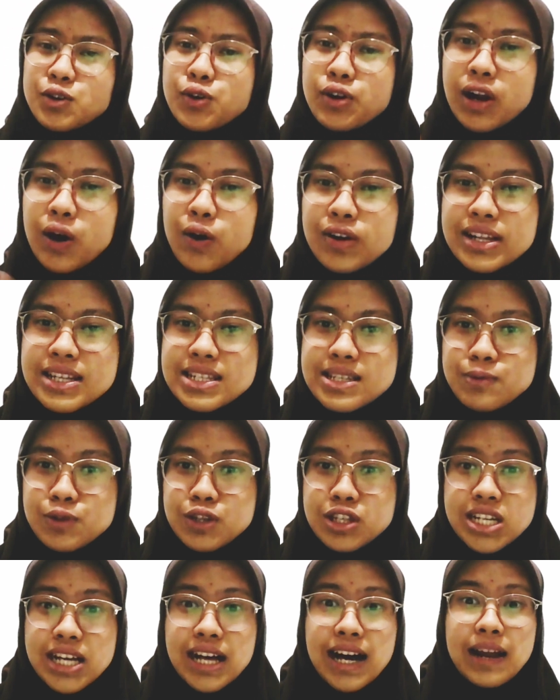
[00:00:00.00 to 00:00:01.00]
kunaon
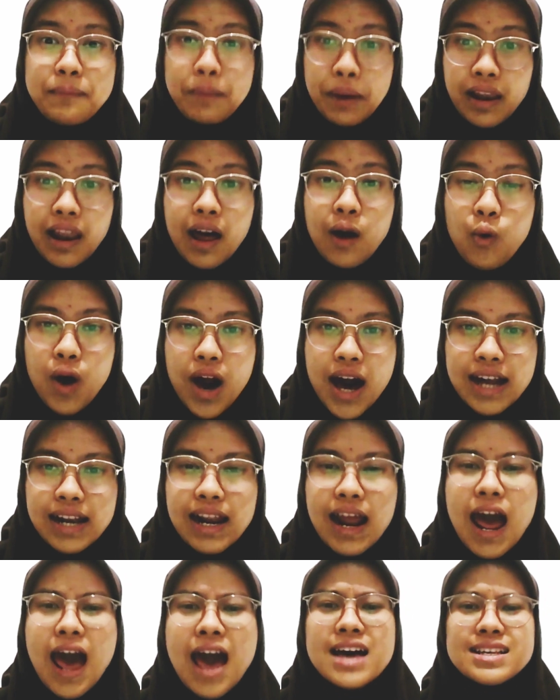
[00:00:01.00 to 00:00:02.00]
disebut jalan
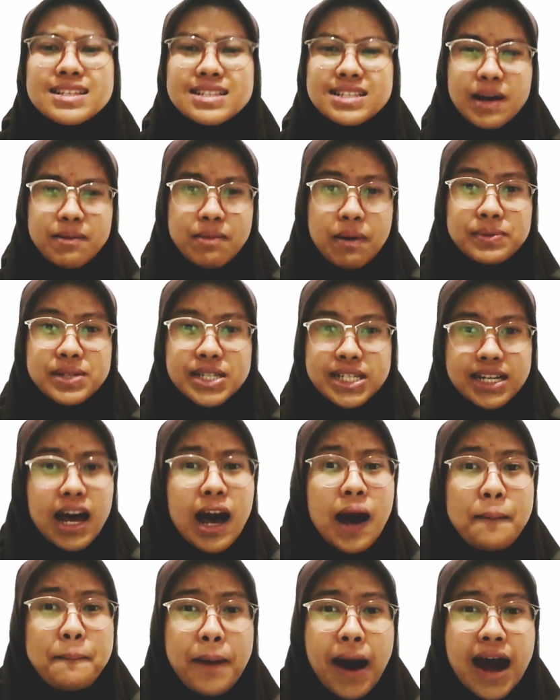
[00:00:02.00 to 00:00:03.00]
pahlawan sabab
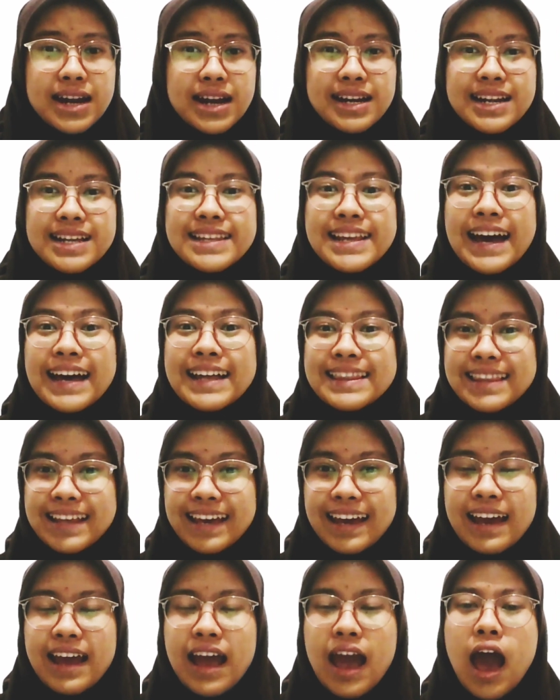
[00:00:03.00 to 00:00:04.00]
cenah mah didinya
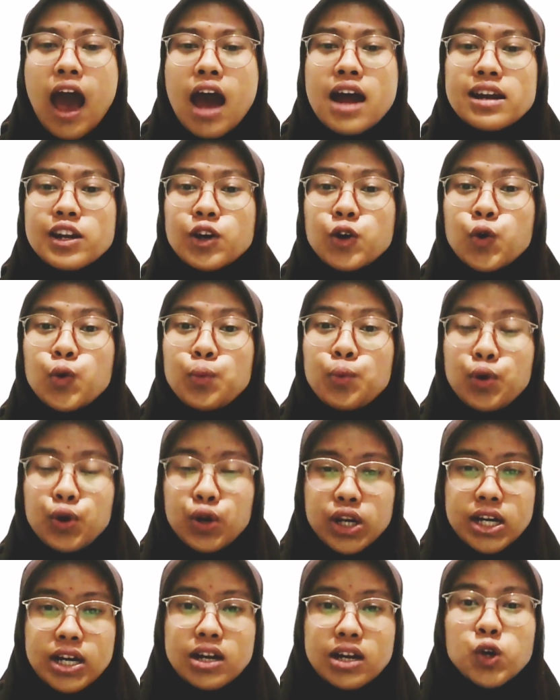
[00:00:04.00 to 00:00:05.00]
teh
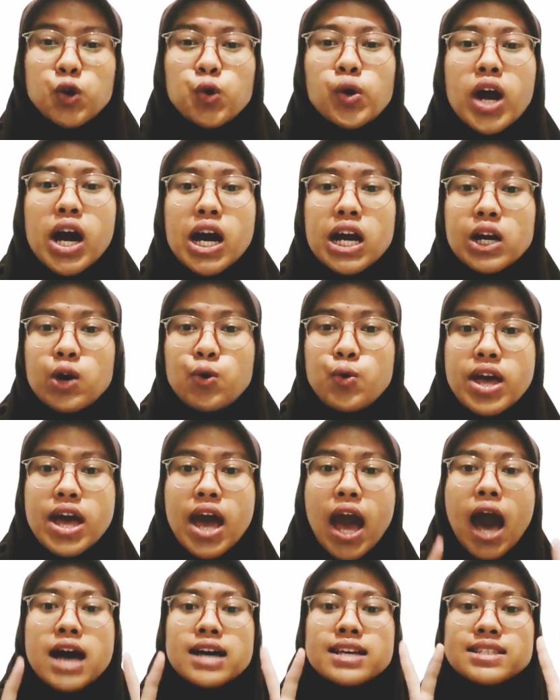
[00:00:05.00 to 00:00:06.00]
dikuburkan kurang
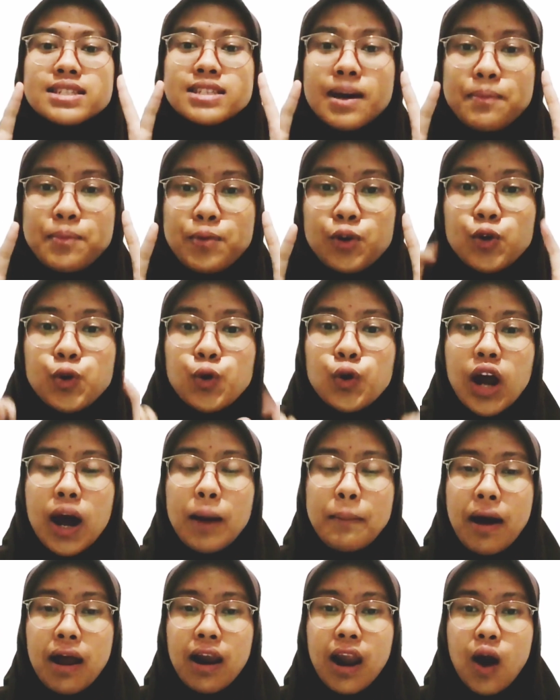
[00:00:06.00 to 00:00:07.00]
lebih 10
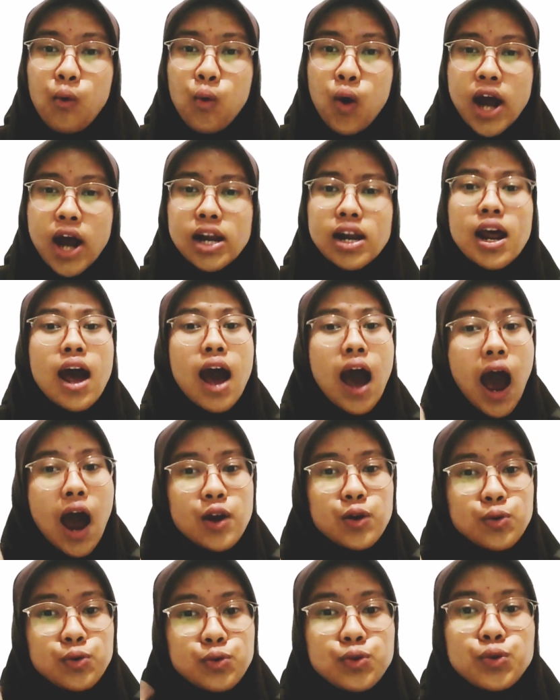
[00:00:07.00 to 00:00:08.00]
orang pahlawan
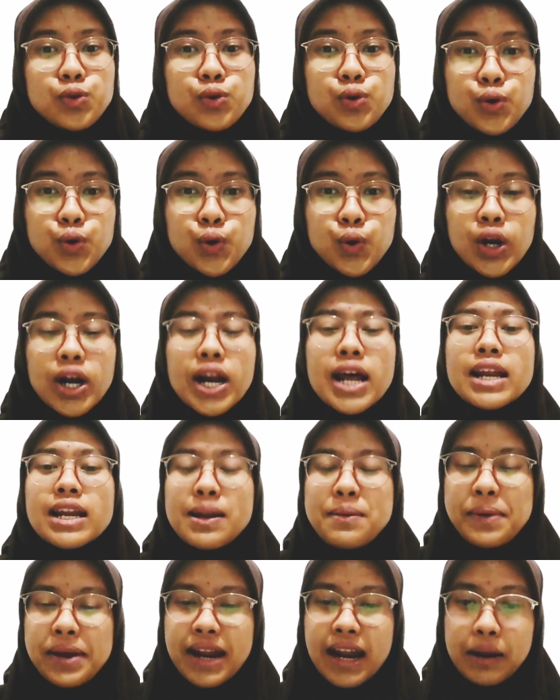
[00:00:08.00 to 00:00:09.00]
anu gugur
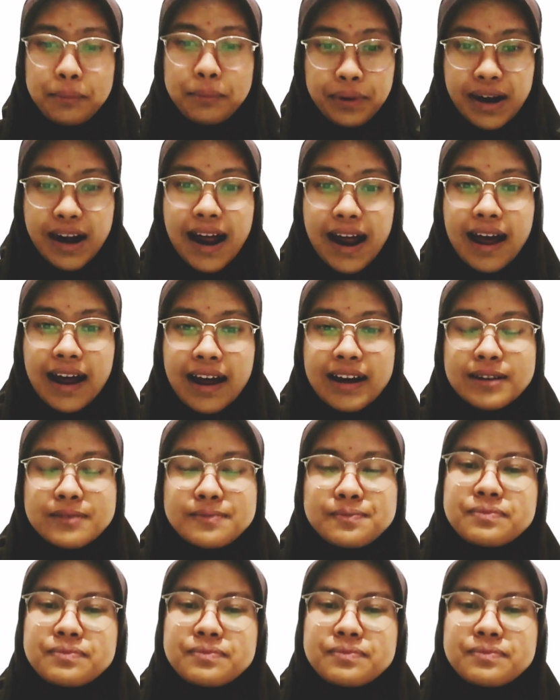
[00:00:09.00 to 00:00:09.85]
di medan perang